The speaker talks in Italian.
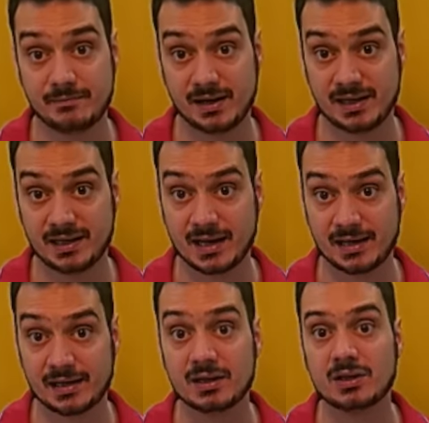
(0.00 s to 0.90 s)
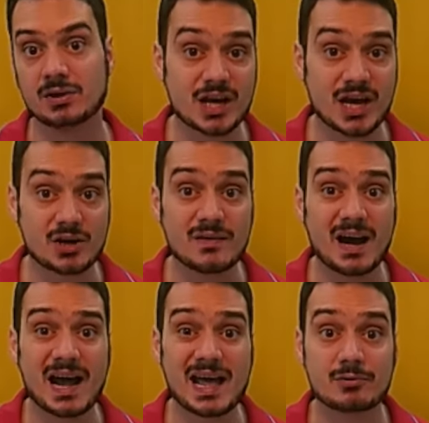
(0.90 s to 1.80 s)
marinare.
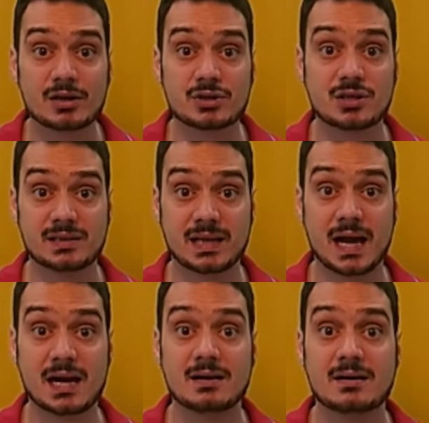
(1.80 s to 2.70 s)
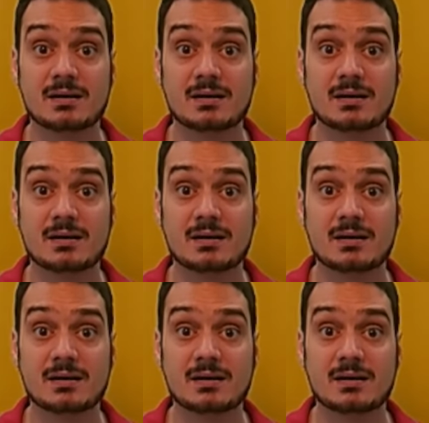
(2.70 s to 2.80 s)
Genova era una città